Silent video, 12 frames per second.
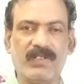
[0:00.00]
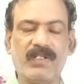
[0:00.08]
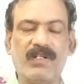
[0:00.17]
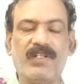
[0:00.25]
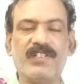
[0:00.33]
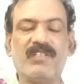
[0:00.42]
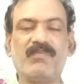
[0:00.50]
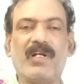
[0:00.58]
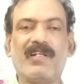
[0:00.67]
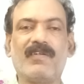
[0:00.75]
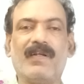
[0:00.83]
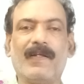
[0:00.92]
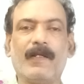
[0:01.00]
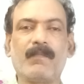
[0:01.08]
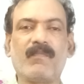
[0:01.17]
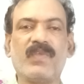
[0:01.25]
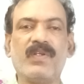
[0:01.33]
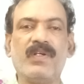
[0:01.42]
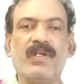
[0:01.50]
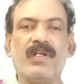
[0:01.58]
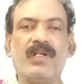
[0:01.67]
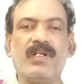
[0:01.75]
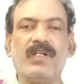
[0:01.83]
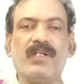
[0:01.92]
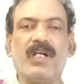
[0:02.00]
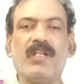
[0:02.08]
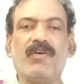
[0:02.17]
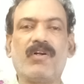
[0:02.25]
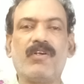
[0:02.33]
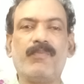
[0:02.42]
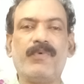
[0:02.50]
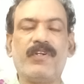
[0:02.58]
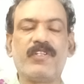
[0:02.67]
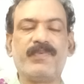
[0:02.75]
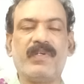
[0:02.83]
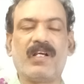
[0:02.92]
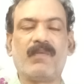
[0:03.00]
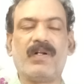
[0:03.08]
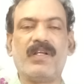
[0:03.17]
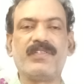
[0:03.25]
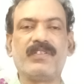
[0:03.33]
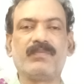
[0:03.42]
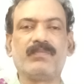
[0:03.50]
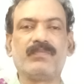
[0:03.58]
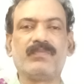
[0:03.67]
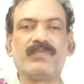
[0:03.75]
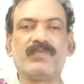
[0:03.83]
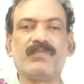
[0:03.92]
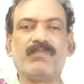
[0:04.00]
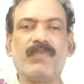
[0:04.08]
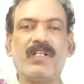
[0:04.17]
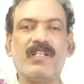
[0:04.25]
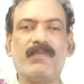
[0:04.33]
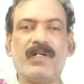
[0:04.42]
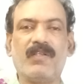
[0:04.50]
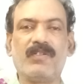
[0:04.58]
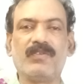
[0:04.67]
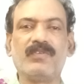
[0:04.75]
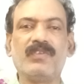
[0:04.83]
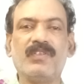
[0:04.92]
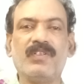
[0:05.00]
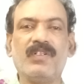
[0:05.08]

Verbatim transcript: తెలుగుదేశం పార్టీ వాళ్ళకి ఏదో ఒక డిప్యూటీ స్పీకర్ పడేసి మంత్రి పదవులు